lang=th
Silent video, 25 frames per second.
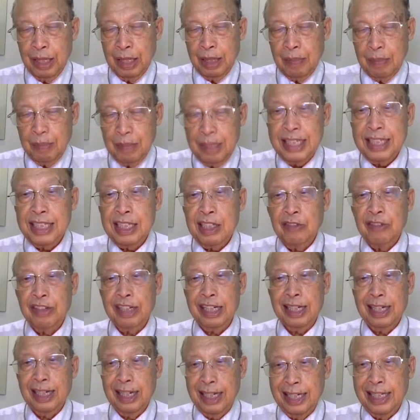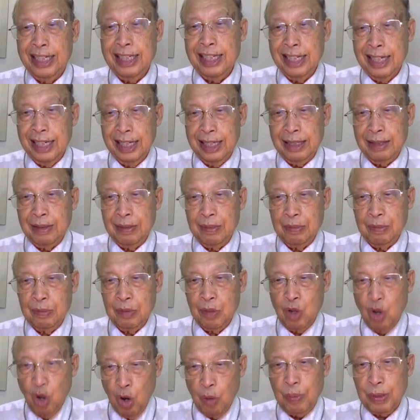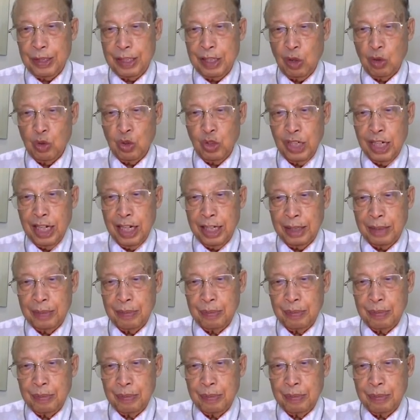มีชีวิตและฤทธิ์เดชของพระเจ้าอยู่ในหัน